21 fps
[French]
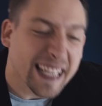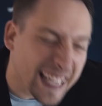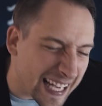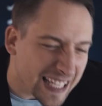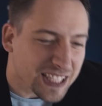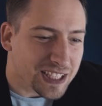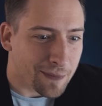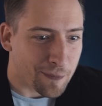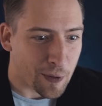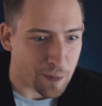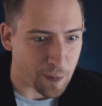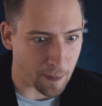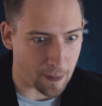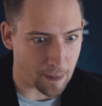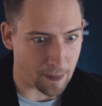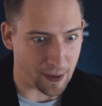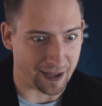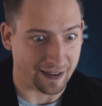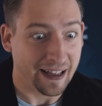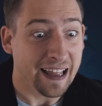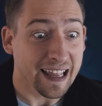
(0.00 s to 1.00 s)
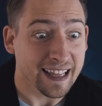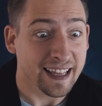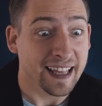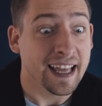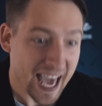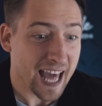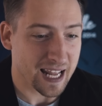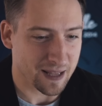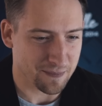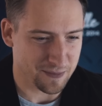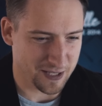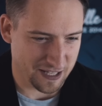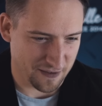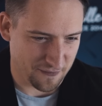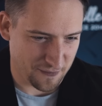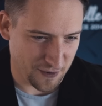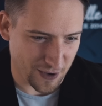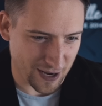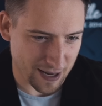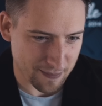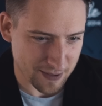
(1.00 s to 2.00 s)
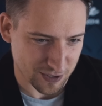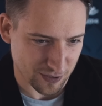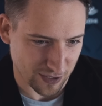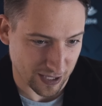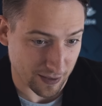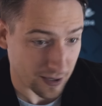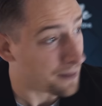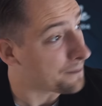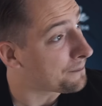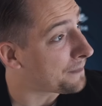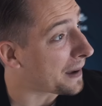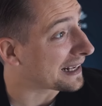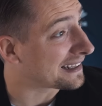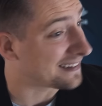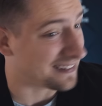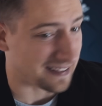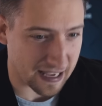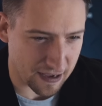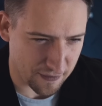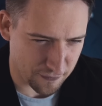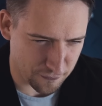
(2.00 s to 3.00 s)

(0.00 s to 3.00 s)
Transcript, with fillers: crache un peu pour papa, hein Allez, un petit effort là, parce qu'on a quand même pas que ça à